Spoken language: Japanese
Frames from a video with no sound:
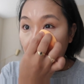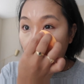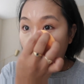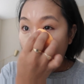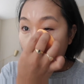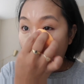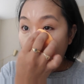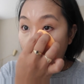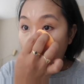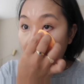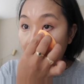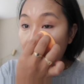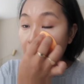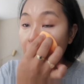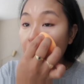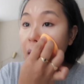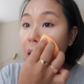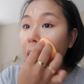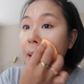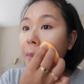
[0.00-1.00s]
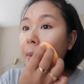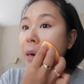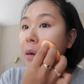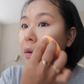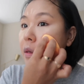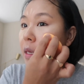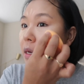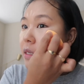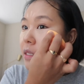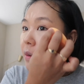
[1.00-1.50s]
やっぱり
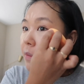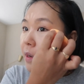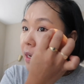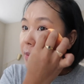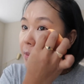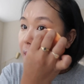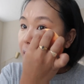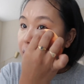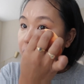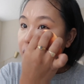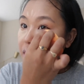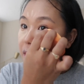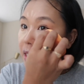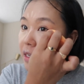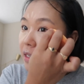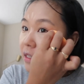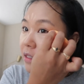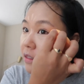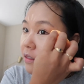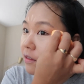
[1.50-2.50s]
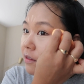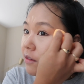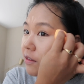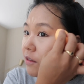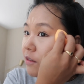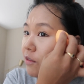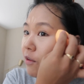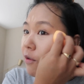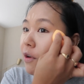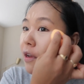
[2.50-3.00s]
お客様にメイクしたいですって
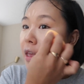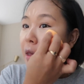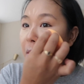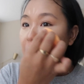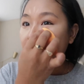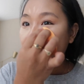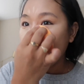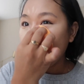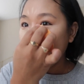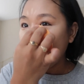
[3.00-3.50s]
言ったわけよ